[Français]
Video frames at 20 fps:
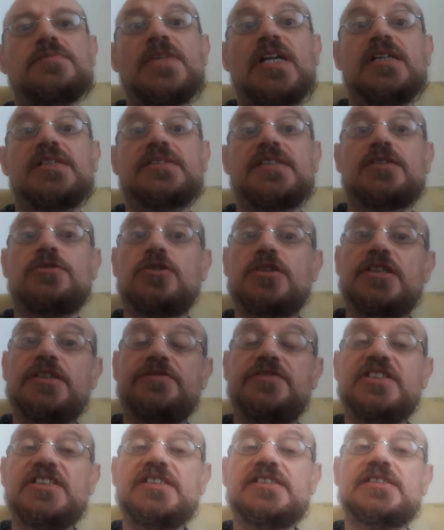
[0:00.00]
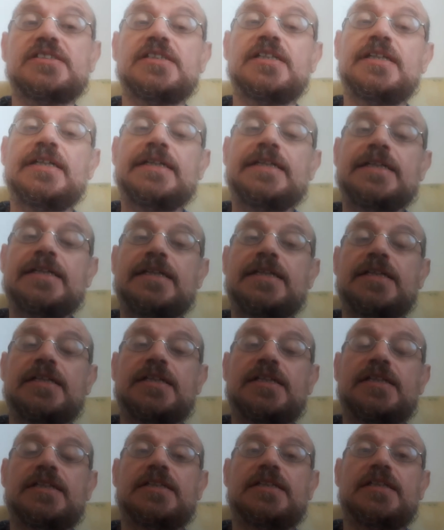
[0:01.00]
c'est un Netflix
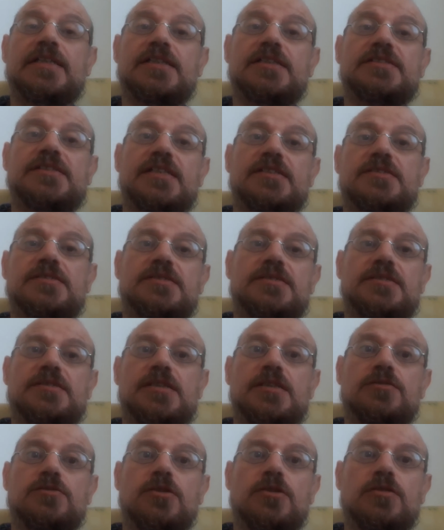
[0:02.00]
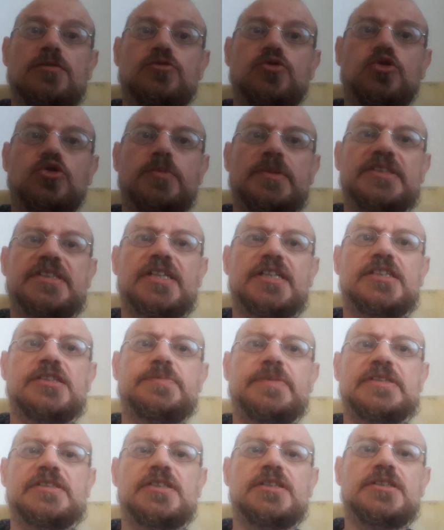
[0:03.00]
et ça, c'est un documentaire qui
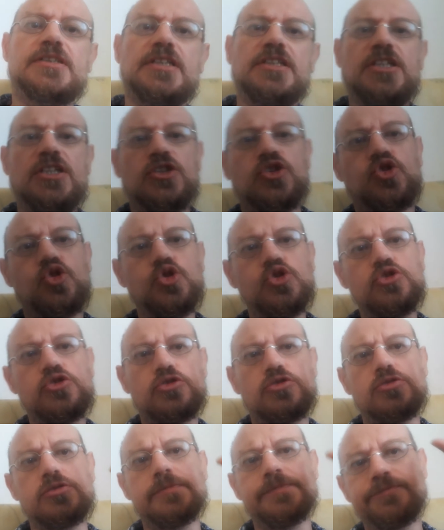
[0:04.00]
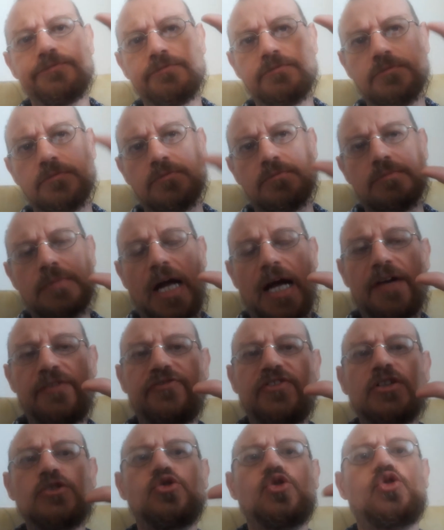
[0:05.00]
se passe en Italie. Juste
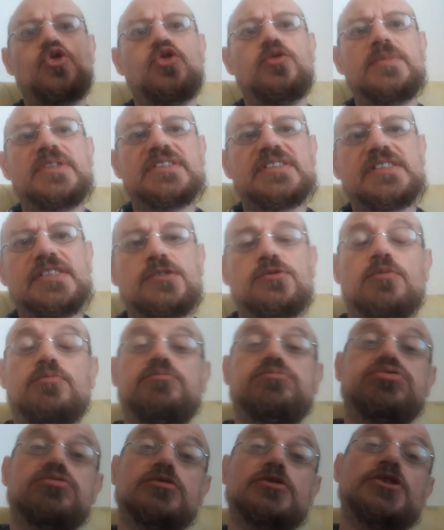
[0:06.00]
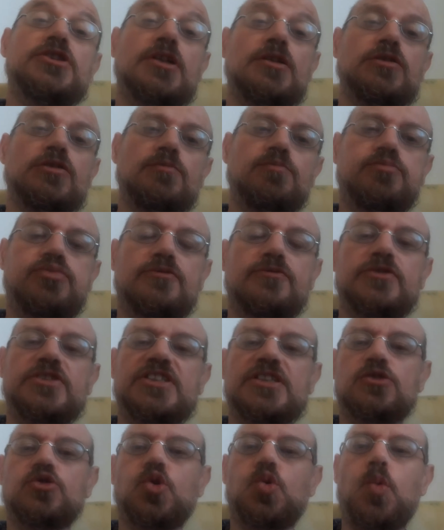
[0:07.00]
avant de commencer de pour, vous
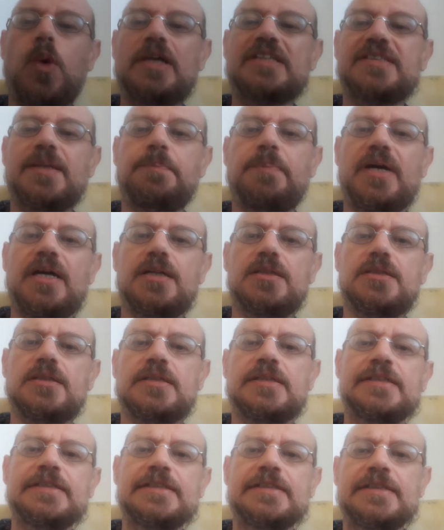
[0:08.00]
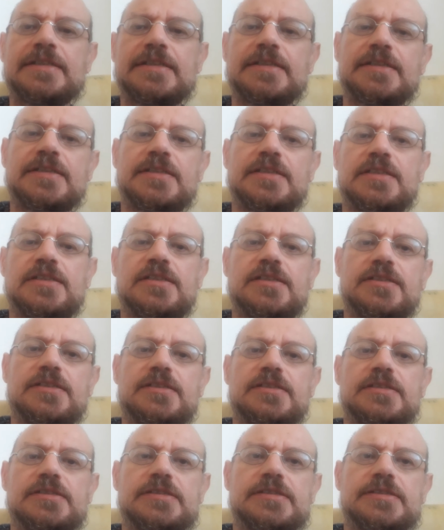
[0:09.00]
dire de quoi ça parle,
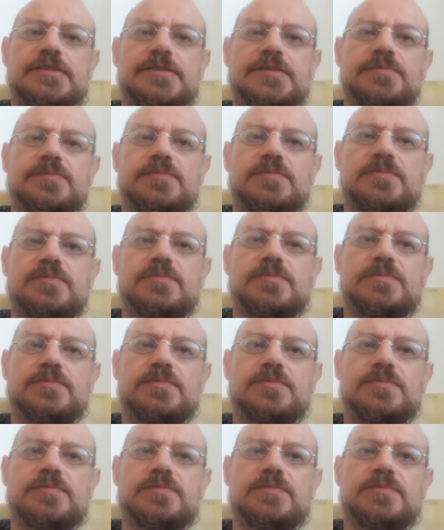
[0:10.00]
euh,